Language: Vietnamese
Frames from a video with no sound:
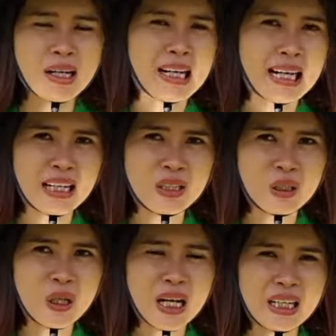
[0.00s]
nó ngăn
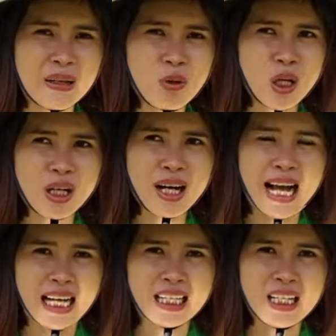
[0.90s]
ngừa nấm khuẩn có
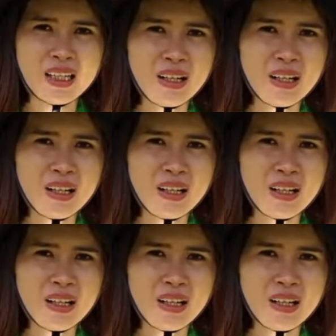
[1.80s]
hại,